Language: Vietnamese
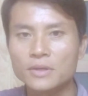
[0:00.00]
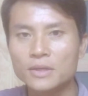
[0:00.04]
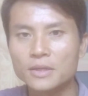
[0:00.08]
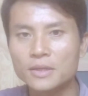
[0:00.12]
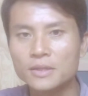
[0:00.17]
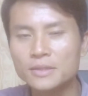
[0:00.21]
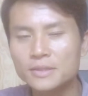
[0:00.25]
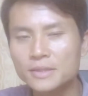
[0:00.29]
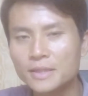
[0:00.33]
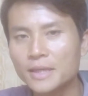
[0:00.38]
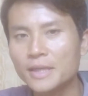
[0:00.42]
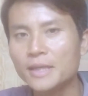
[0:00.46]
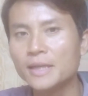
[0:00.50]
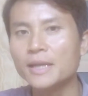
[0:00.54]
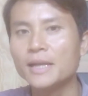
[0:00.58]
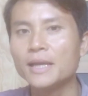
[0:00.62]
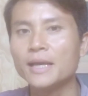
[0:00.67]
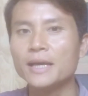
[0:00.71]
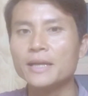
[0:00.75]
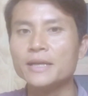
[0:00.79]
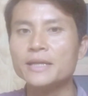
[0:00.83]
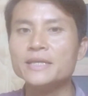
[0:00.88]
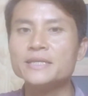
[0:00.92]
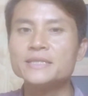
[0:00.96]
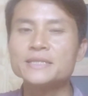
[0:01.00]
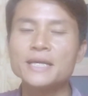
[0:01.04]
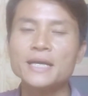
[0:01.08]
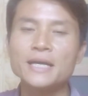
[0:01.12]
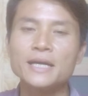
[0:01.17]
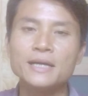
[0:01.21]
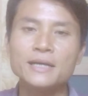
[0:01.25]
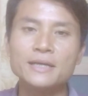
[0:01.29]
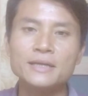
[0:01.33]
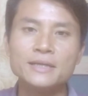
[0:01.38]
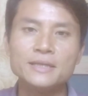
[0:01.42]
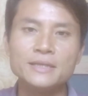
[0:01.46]
cứ thấy là đi xa
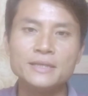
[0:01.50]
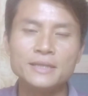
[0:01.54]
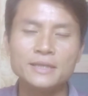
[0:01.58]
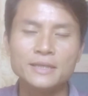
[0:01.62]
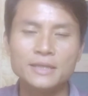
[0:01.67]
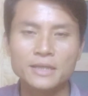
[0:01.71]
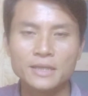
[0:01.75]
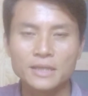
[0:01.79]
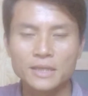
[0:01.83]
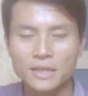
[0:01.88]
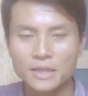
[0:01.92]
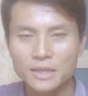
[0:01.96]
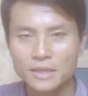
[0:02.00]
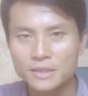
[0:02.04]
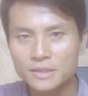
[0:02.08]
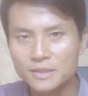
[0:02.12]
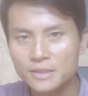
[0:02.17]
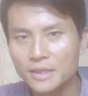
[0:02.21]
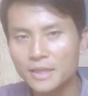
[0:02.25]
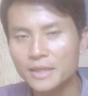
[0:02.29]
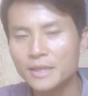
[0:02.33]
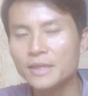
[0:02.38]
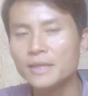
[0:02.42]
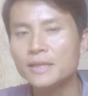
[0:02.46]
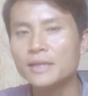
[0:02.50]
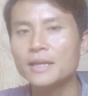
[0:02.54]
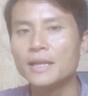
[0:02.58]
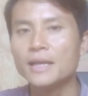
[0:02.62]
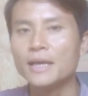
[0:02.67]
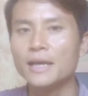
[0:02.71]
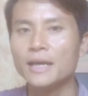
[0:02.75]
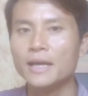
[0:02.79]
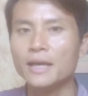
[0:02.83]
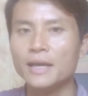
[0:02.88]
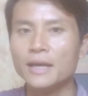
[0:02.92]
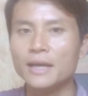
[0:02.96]
hơi, cứ thấy
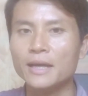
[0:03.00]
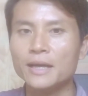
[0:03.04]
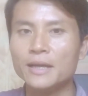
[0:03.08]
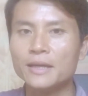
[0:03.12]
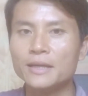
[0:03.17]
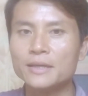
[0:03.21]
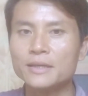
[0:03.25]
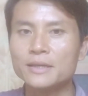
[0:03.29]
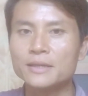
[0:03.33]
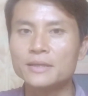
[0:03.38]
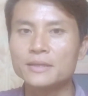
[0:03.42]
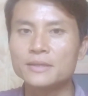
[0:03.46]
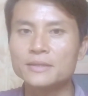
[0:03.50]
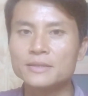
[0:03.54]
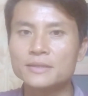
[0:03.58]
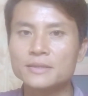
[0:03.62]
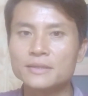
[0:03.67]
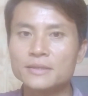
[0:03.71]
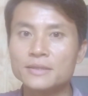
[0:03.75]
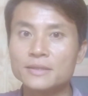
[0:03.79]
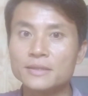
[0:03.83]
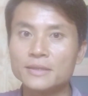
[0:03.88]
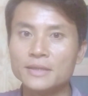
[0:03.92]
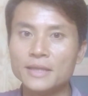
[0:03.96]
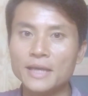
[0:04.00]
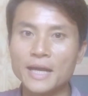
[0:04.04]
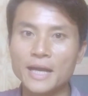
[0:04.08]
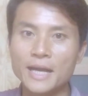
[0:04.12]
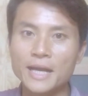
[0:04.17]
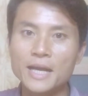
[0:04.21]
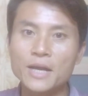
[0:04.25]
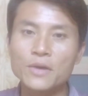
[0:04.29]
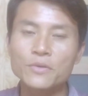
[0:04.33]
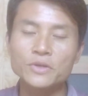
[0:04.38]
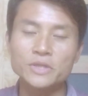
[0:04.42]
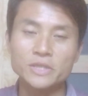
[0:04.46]
là nhà
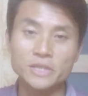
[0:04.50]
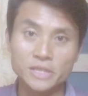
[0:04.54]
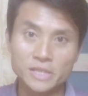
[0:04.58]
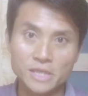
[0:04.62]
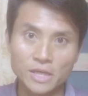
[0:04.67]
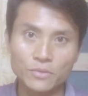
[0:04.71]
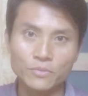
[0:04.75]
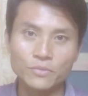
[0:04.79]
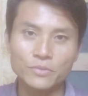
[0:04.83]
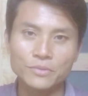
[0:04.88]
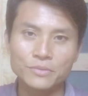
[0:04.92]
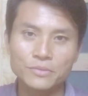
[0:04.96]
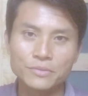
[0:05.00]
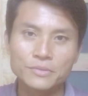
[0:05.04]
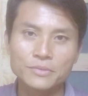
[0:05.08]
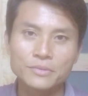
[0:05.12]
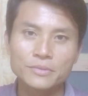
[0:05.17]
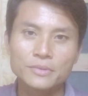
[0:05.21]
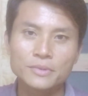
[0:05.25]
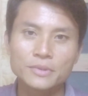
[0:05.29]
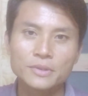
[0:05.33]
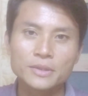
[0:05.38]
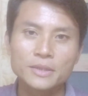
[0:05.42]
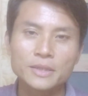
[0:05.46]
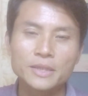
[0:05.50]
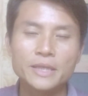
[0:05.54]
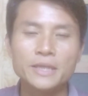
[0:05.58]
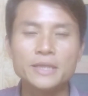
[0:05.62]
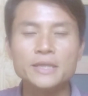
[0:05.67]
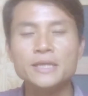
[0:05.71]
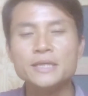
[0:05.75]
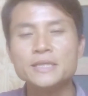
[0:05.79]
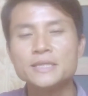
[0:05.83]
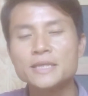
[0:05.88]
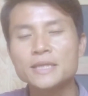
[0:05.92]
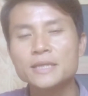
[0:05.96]
cao cửa rộng, thì
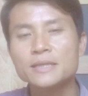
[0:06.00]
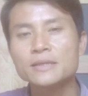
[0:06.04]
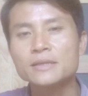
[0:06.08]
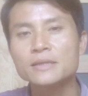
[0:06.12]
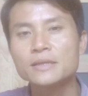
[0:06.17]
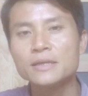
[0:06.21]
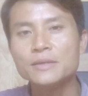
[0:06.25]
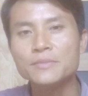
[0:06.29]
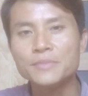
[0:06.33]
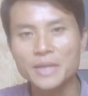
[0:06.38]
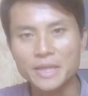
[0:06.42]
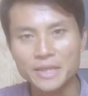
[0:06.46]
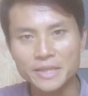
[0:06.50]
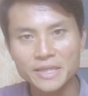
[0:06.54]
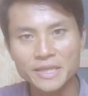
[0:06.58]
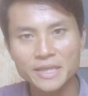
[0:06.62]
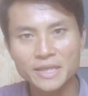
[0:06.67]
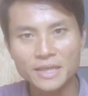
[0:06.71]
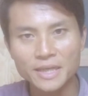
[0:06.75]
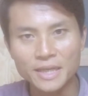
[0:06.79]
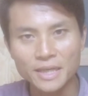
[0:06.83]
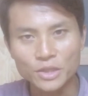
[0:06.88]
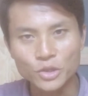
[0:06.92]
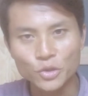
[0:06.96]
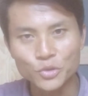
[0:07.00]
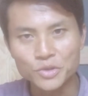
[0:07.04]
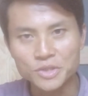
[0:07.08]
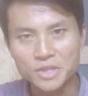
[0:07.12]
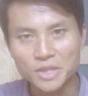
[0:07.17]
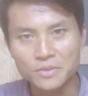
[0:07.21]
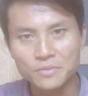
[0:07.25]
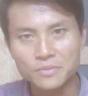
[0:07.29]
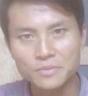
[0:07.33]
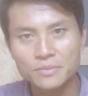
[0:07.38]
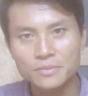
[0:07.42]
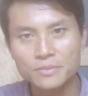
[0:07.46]
người dân cứ mặc nhiên là tôn
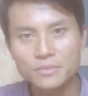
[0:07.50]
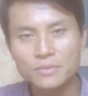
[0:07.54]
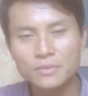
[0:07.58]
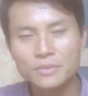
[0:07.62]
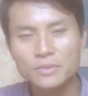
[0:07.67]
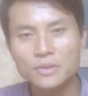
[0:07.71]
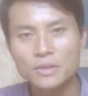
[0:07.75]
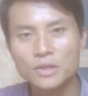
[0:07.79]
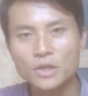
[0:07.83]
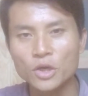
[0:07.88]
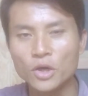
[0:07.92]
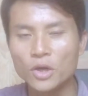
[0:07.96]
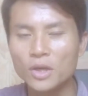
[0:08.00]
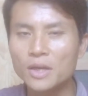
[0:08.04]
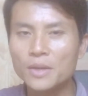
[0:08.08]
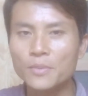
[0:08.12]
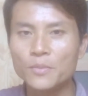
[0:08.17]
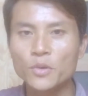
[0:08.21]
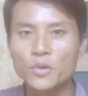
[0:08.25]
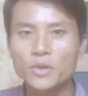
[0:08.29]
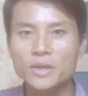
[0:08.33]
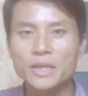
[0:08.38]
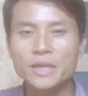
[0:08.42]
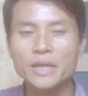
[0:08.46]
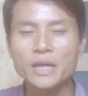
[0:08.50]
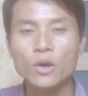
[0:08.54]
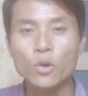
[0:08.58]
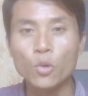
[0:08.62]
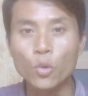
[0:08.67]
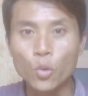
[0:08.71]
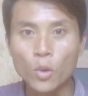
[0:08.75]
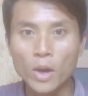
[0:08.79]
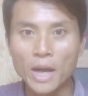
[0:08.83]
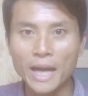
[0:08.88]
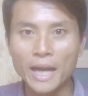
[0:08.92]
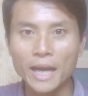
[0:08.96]
trọng. Đó là một cái
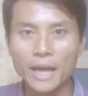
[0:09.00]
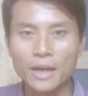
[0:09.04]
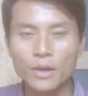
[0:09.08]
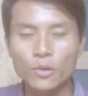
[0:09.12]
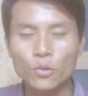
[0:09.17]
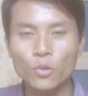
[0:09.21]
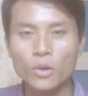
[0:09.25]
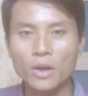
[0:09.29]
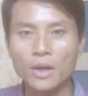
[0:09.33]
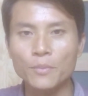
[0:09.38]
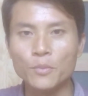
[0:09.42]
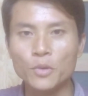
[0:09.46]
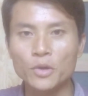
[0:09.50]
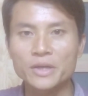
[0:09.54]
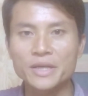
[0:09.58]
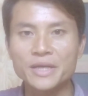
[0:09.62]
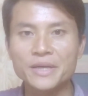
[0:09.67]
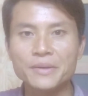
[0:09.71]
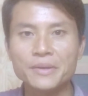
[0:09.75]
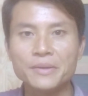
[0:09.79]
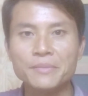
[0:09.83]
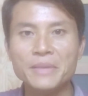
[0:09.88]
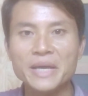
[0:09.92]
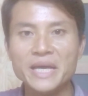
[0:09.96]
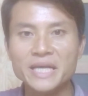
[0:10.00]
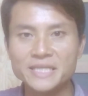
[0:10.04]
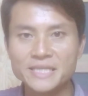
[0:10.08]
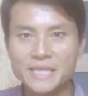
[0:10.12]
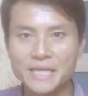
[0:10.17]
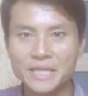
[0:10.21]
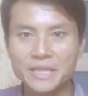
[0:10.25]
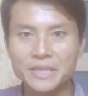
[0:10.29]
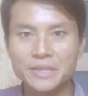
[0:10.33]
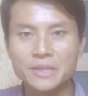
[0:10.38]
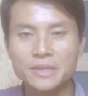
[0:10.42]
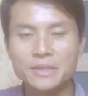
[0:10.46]
hậu quả của một cái bề
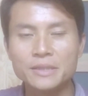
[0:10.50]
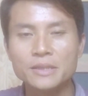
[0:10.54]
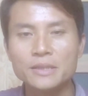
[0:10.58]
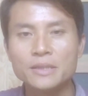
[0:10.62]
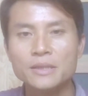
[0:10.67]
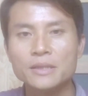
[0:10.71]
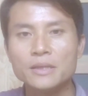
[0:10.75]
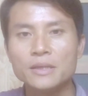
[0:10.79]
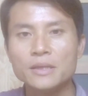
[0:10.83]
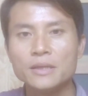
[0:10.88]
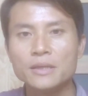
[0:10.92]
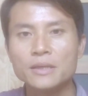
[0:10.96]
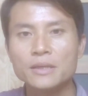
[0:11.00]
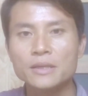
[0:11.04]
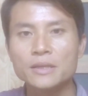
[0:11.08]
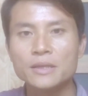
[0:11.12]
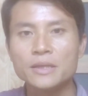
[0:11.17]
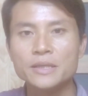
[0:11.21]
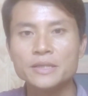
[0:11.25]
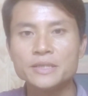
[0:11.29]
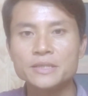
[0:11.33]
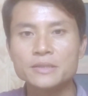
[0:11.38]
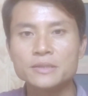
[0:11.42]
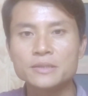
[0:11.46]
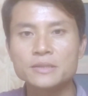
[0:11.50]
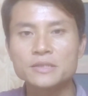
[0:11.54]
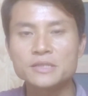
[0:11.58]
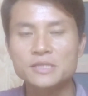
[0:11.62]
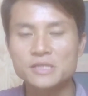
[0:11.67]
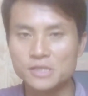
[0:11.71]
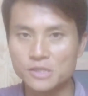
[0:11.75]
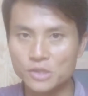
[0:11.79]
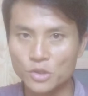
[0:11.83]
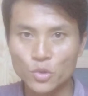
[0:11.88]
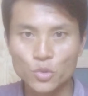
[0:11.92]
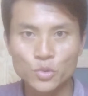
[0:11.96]
dày, cái
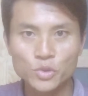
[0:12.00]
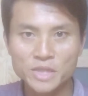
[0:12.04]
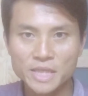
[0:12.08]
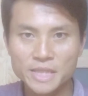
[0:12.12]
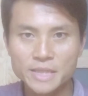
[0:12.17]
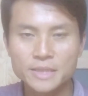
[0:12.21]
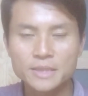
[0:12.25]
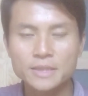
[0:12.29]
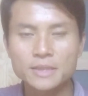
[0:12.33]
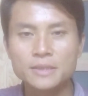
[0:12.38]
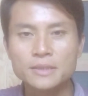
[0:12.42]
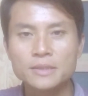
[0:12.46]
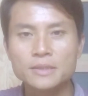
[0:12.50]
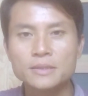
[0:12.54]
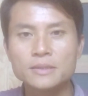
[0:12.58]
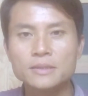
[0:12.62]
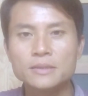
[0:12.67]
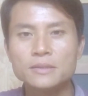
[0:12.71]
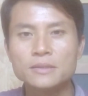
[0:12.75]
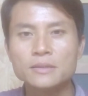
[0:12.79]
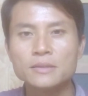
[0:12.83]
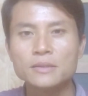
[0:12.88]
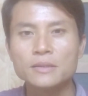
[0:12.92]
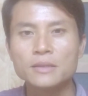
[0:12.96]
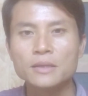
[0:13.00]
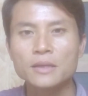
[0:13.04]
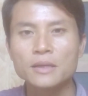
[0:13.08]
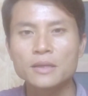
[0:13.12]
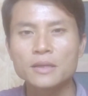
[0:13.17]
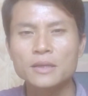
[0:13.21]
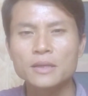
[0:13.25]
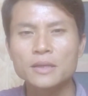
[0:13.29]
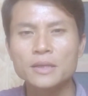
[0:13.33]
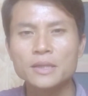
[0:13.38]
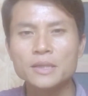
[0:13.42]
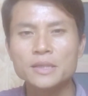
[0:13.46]
sự ngu dân,
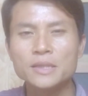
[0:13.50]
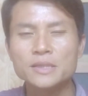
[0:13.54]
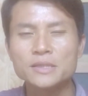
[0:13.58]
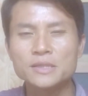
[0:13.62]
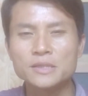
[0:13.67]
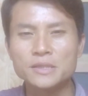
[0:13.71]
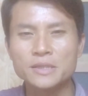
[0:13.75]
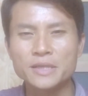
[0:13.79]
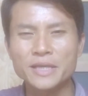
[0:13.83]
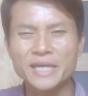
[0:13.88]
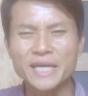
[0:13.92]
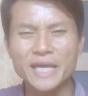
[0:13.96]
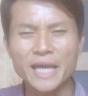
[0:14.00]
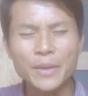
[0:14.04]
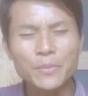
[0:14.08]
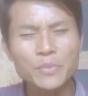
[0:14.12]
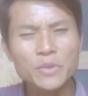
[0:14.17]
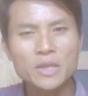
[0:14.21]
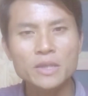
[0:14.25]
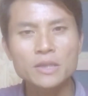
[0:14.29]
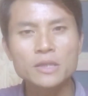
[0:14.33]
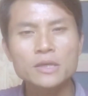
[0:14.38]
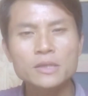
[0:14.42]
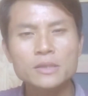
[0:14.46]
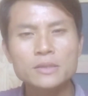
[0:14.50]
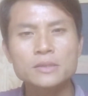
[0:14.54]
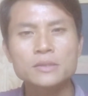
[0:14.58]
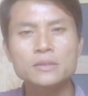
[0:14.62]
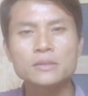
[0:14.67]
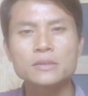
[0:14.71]
cái sự kém nhận thức